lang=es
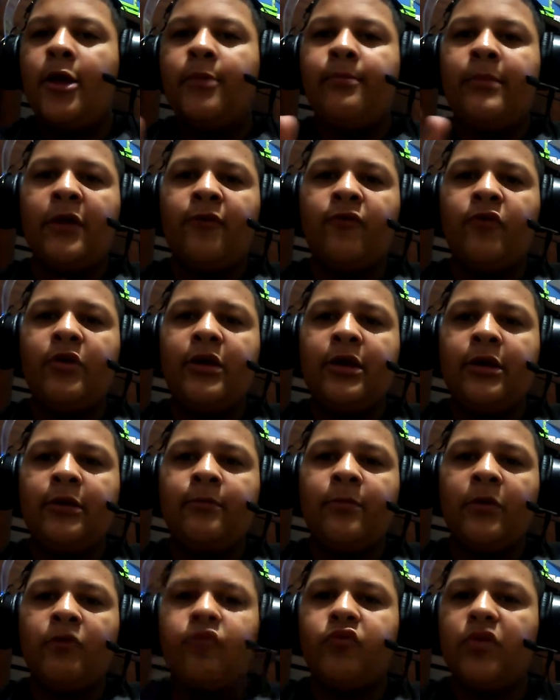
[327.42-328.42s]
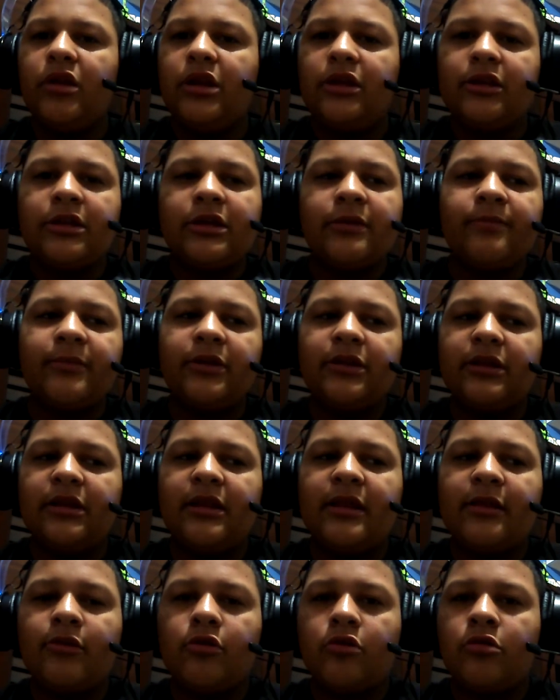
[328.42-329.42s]
me fui, me fui literalmente
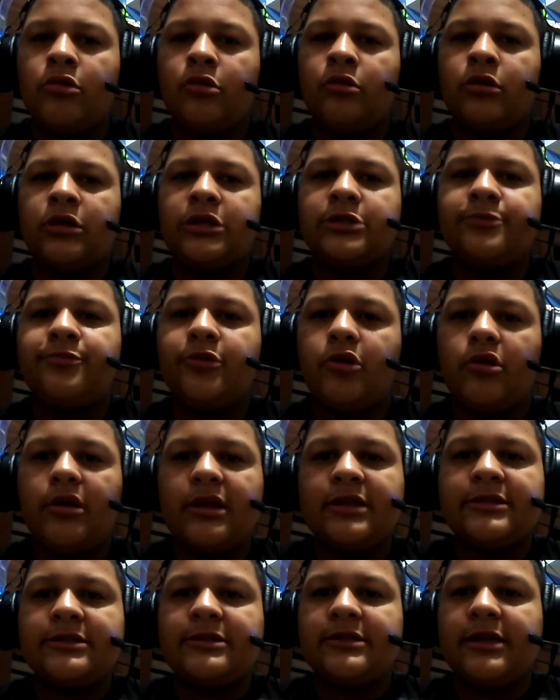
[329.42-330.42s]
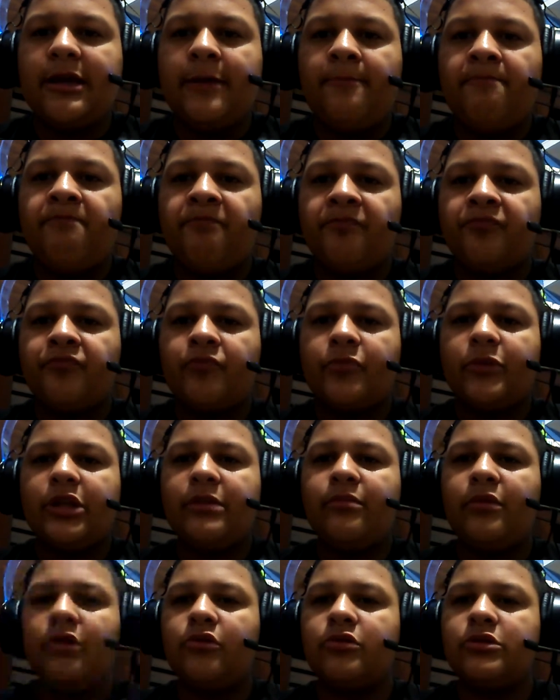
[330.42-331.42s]
de todo lo que es violencia y
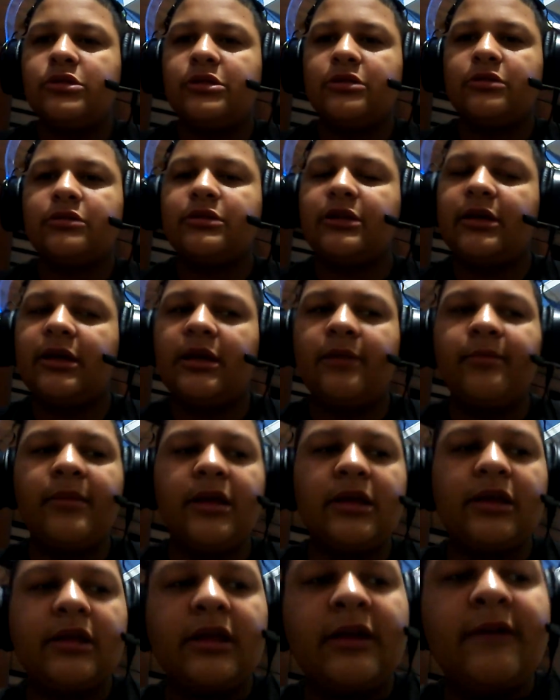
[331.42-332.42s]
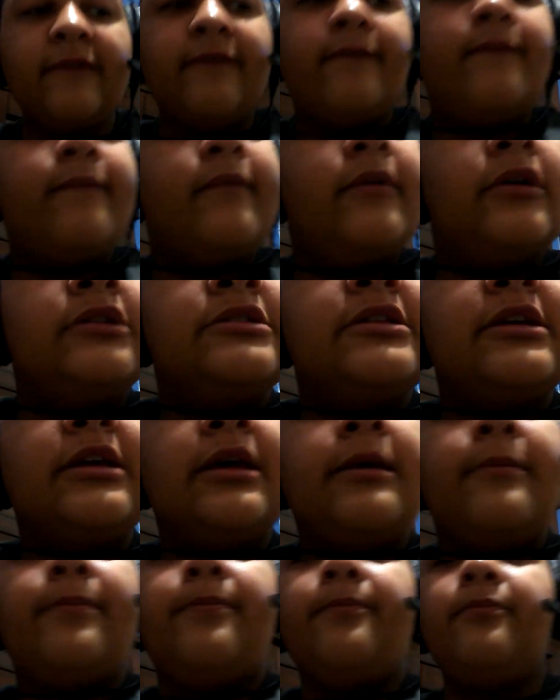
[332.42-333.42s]
me concentré en el Minecraft. Así
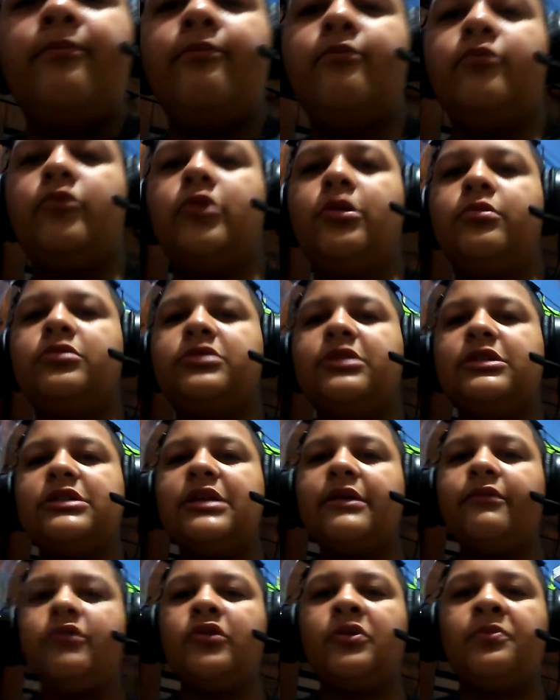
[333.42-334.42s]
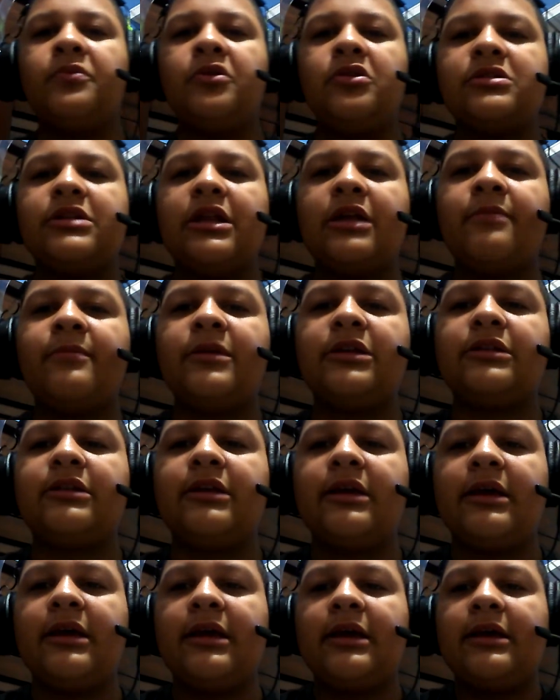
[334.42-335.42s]
que, como ustedes saben, no puedo estar más
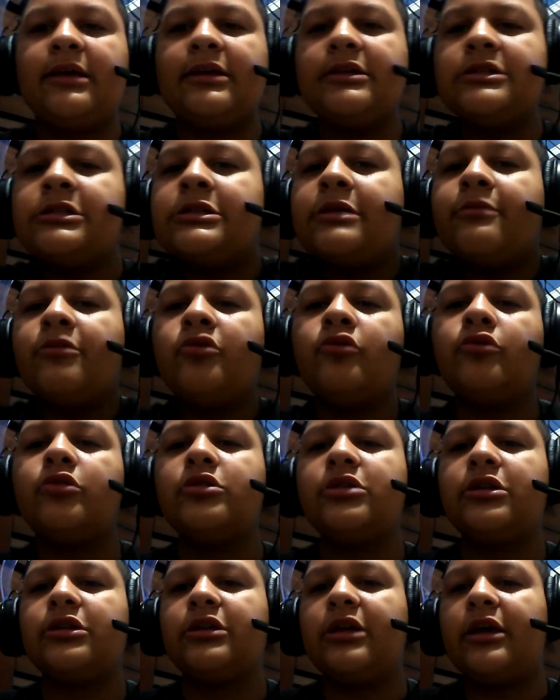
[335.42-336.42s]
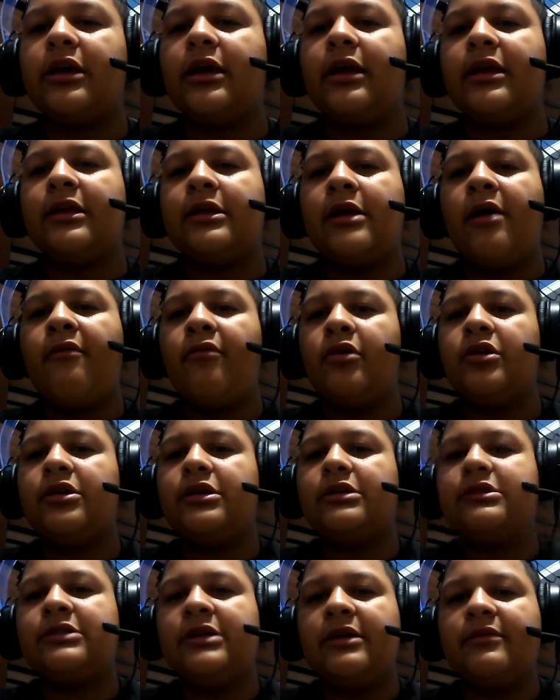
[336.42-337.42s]
de 15 minutos, así que ya
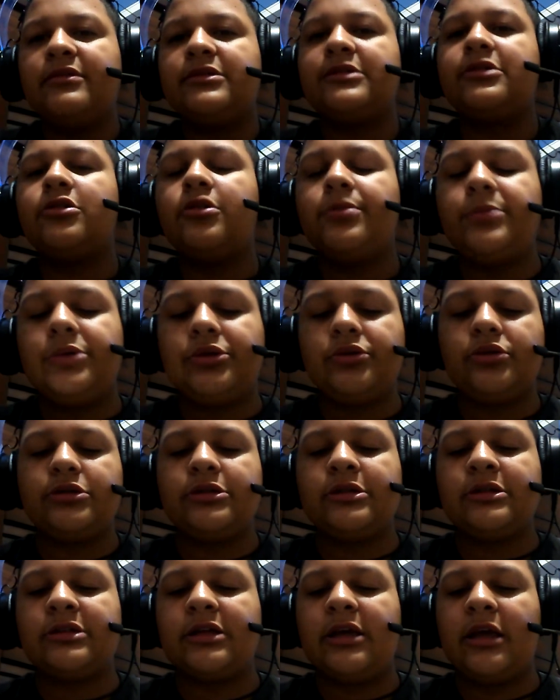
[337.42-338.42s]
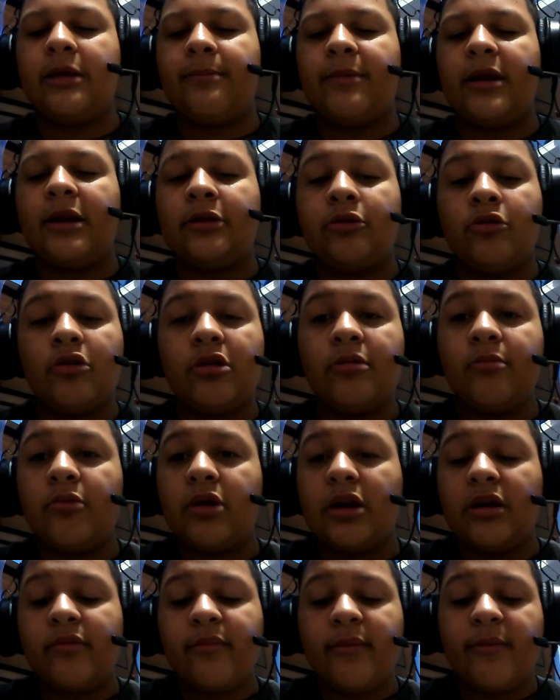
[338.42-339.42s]
voy, ya van 5 minutos, así que para no
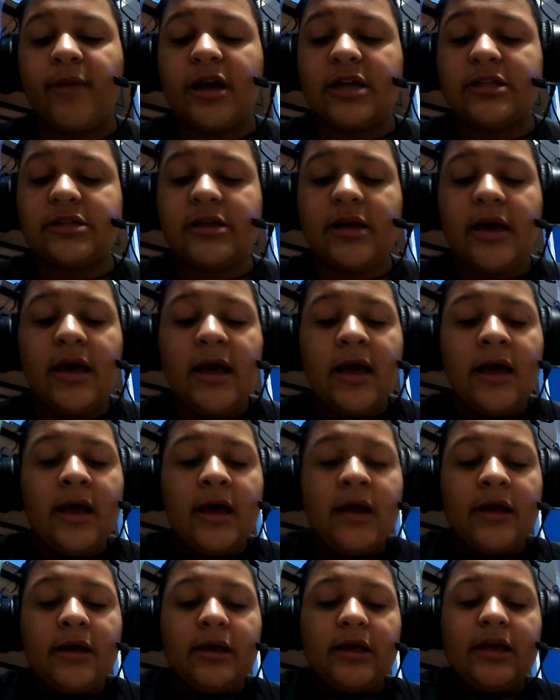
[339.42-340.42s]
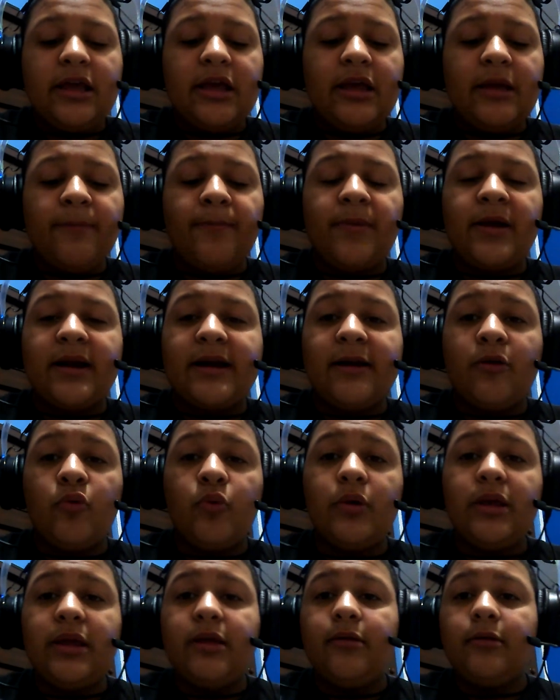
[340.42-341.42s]
demorarme más. Y para
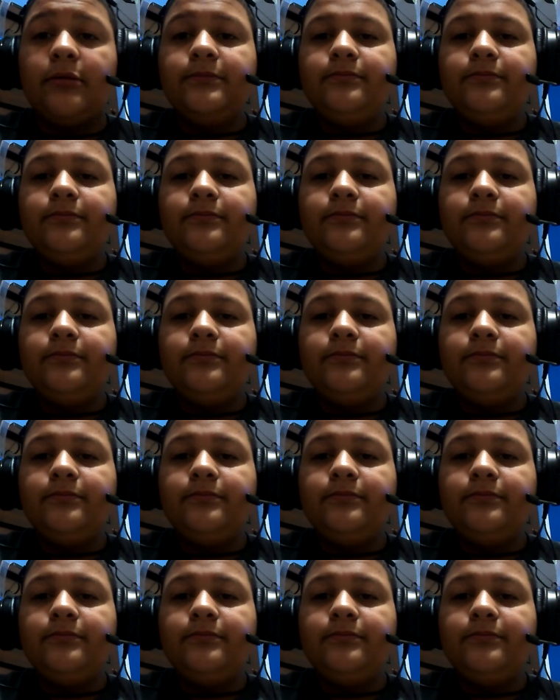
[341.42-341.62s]
Wii